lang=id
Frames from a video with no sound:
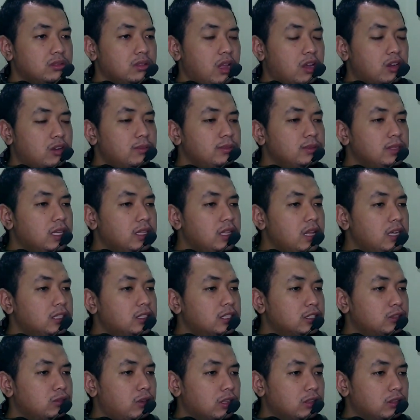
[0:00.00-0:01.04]
Aku menyadari
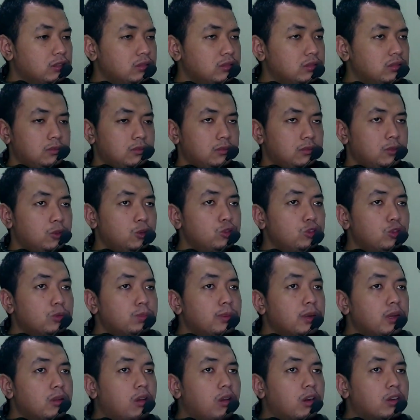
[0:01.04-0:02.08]
sesuatu untuk
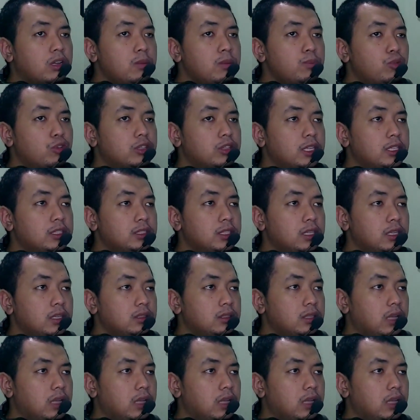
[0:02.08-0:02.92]
mengeluarkan potensi